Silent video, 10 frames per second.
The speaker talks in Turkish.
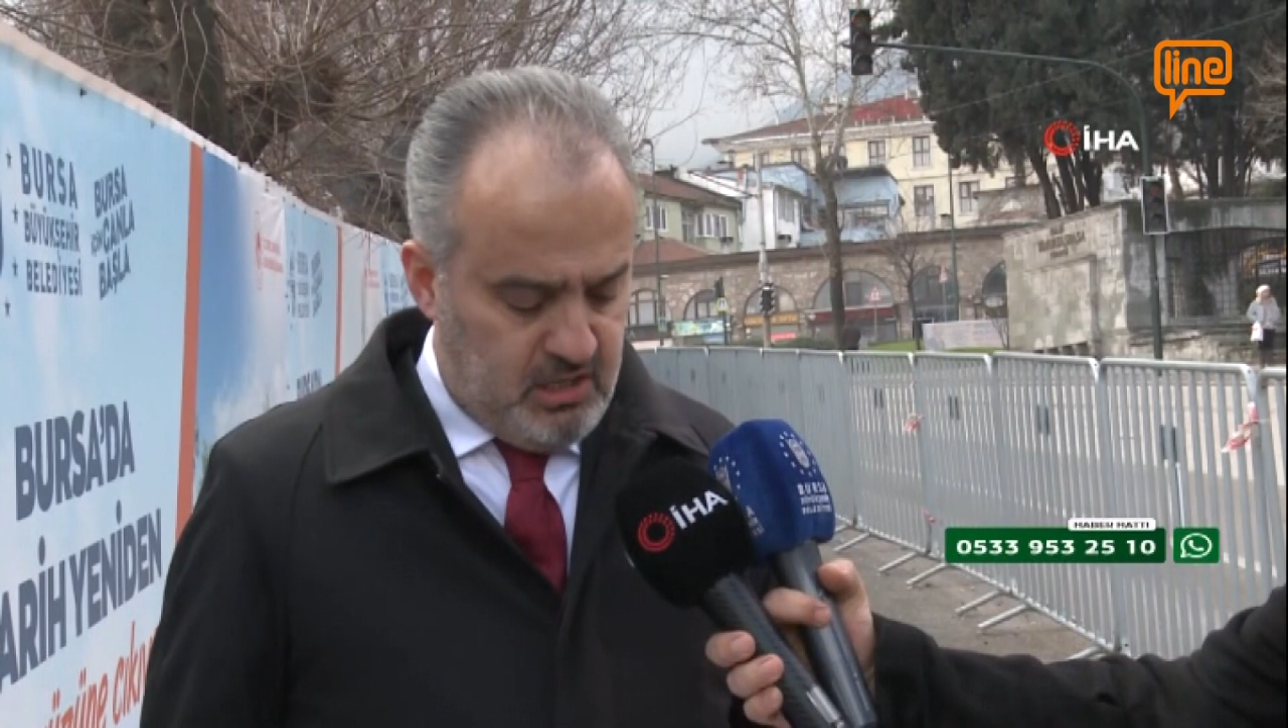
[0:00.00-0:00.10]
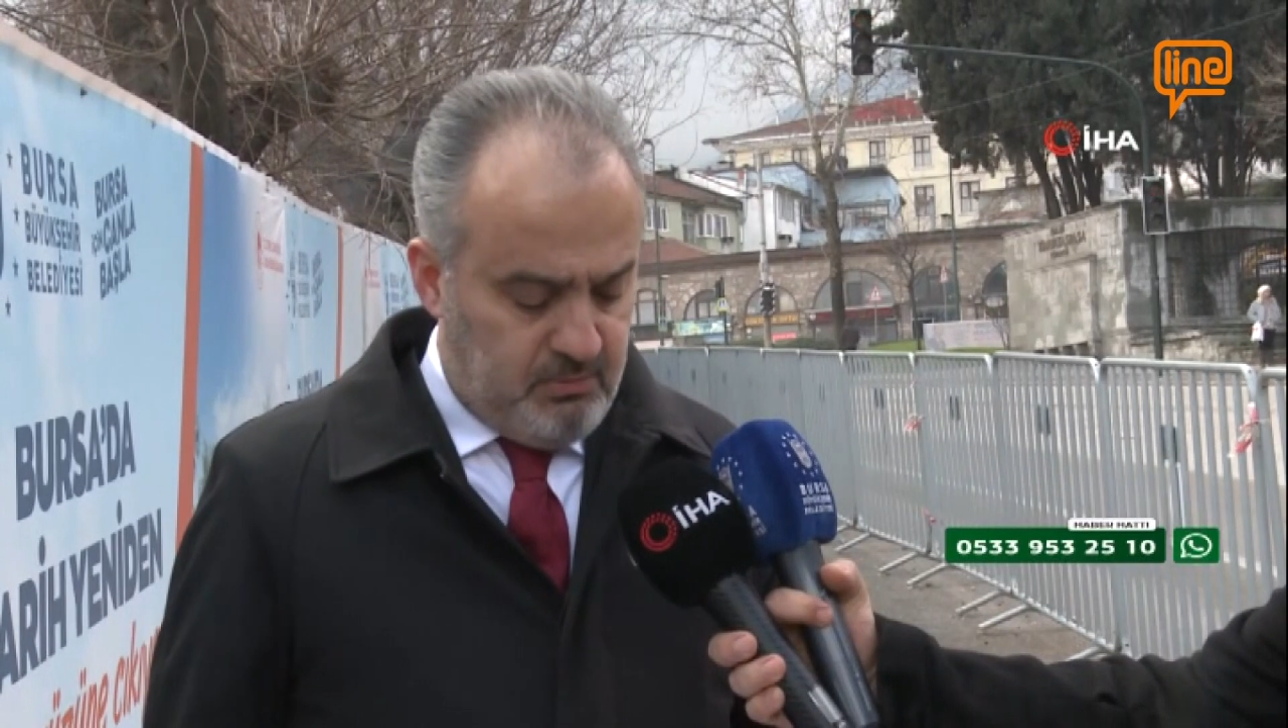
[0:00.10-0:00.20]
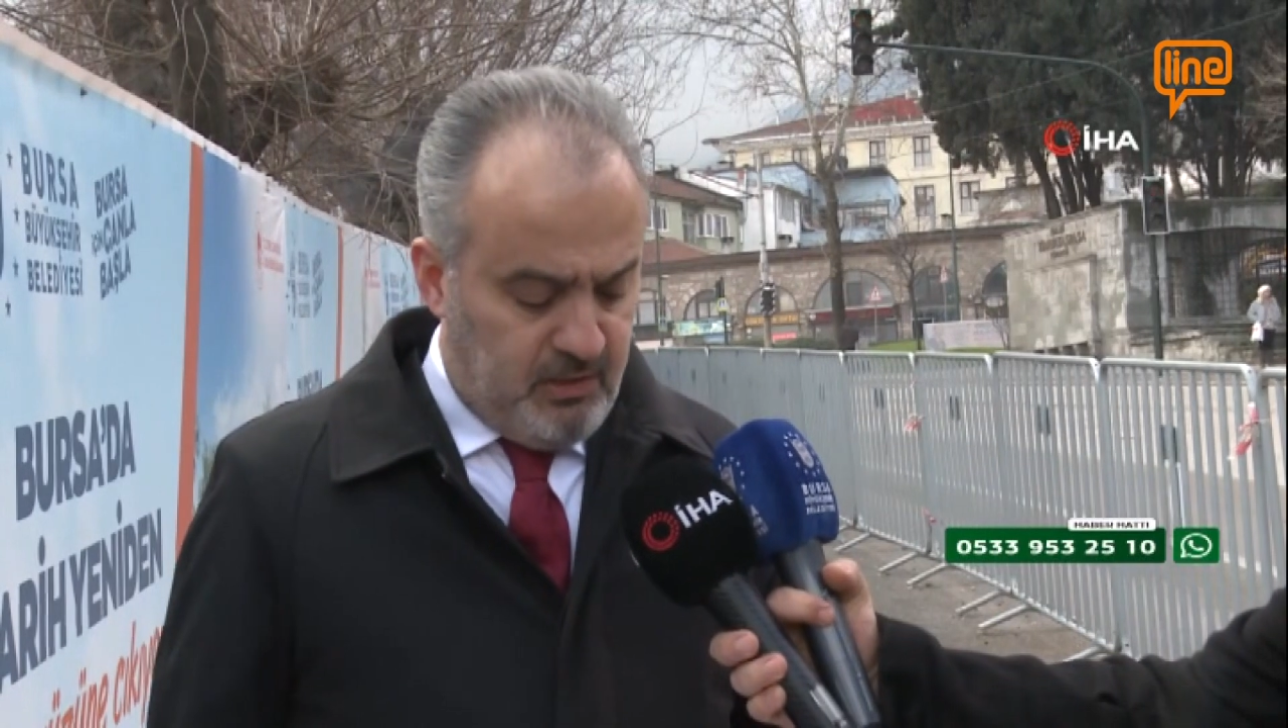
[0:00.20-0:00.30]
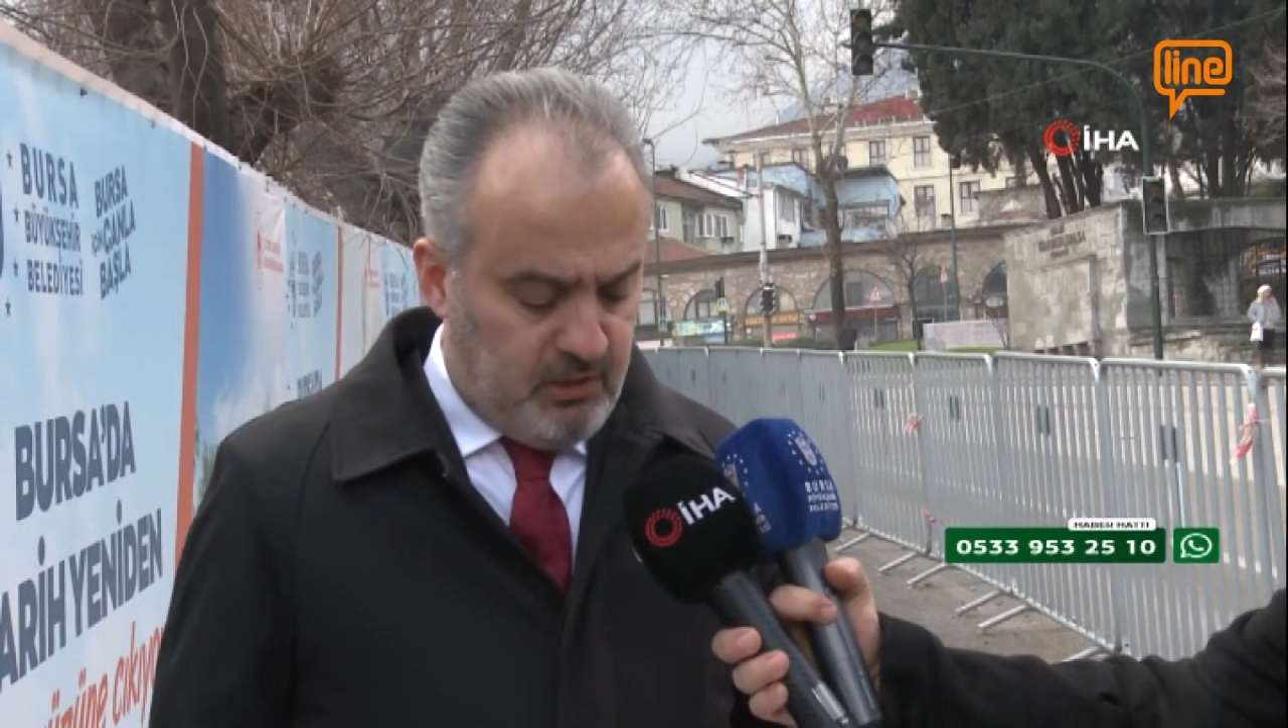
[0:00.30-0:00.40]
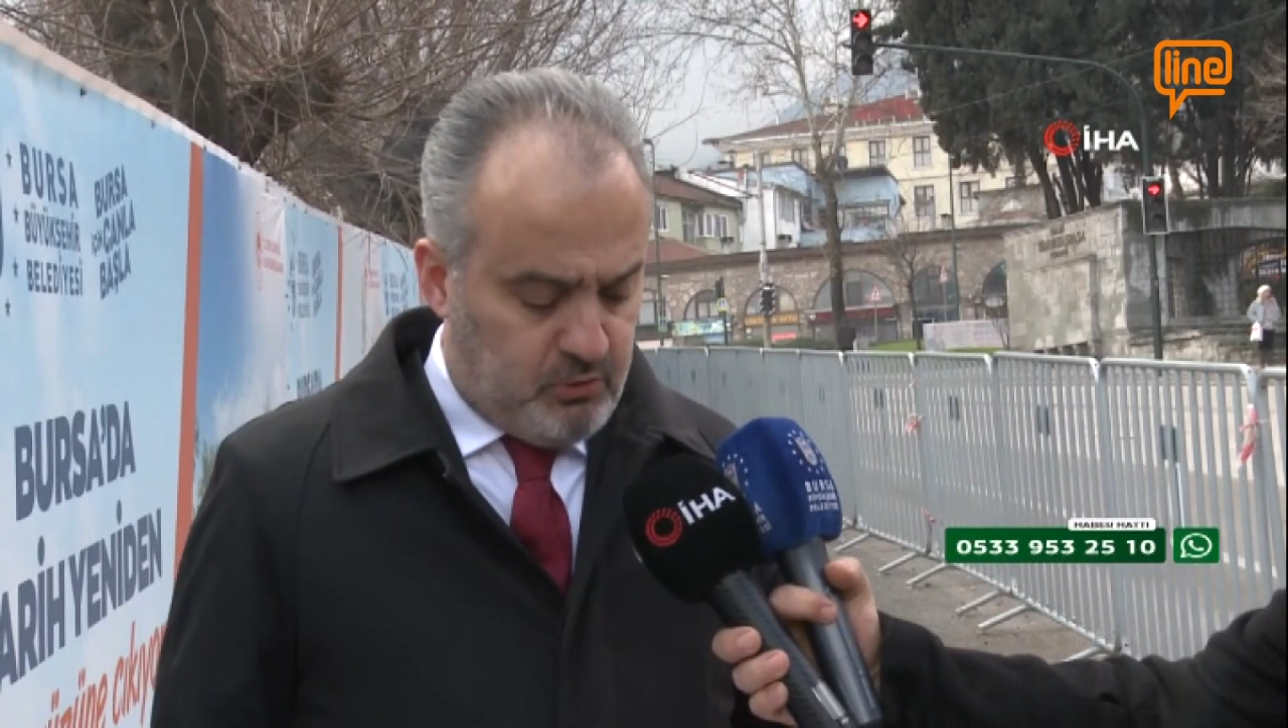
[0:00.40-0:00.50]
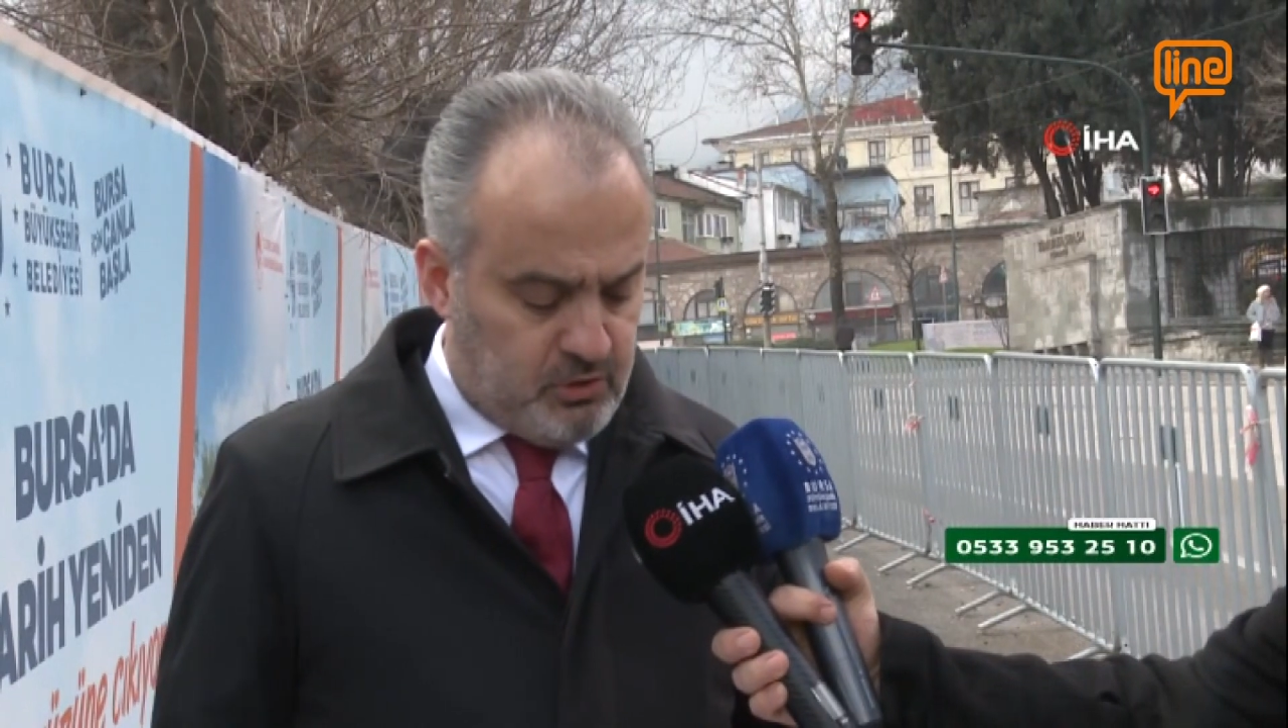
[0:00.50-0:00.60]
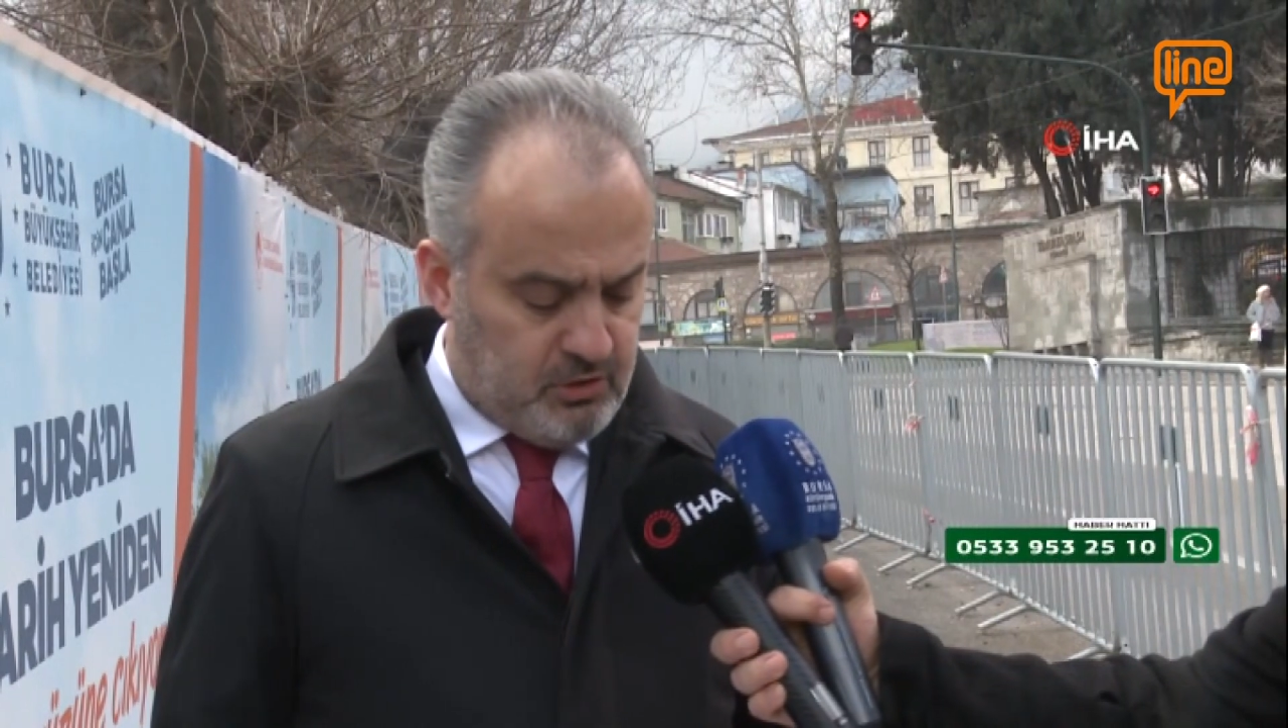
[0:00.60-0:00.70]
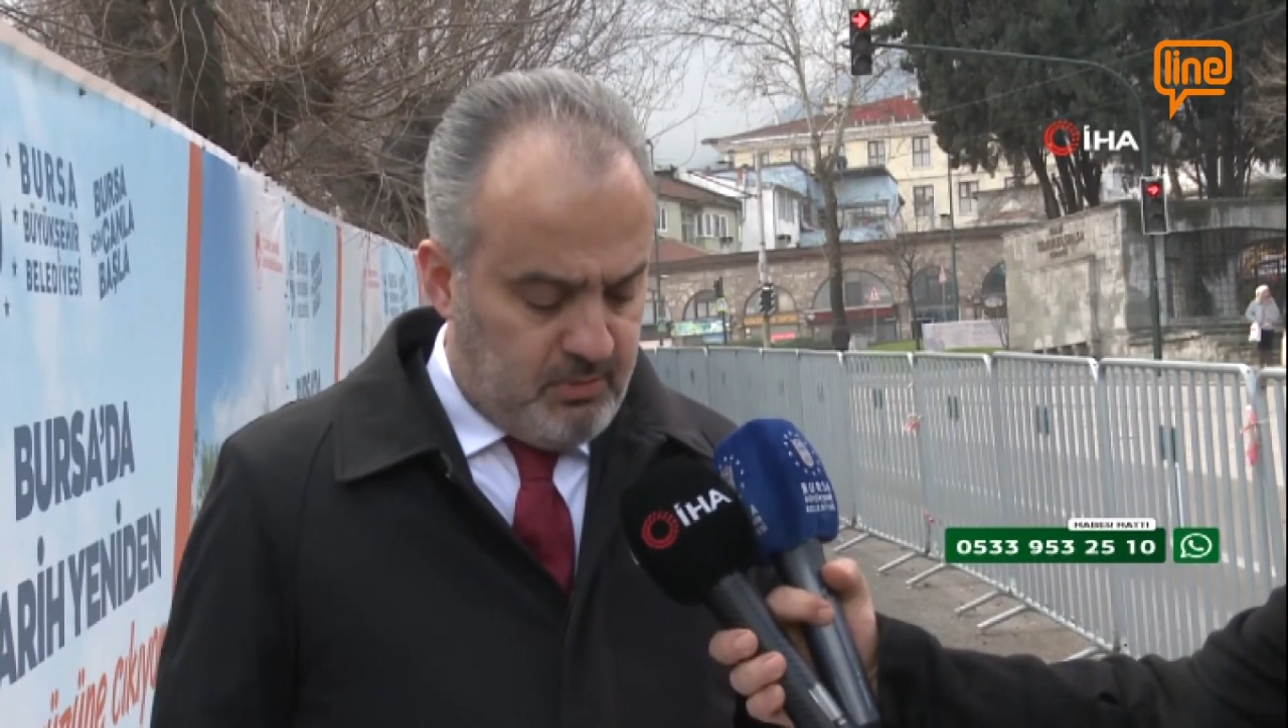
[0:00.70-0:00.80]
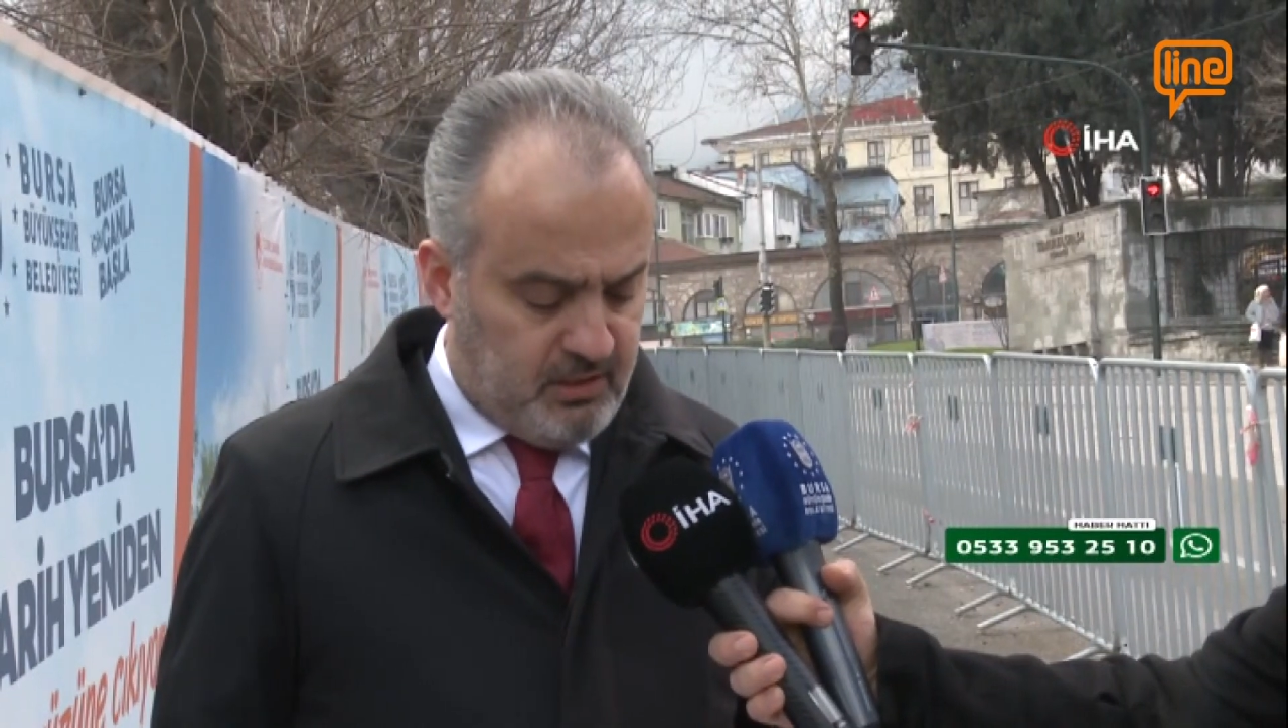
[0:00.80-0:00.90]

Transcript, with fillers: 1220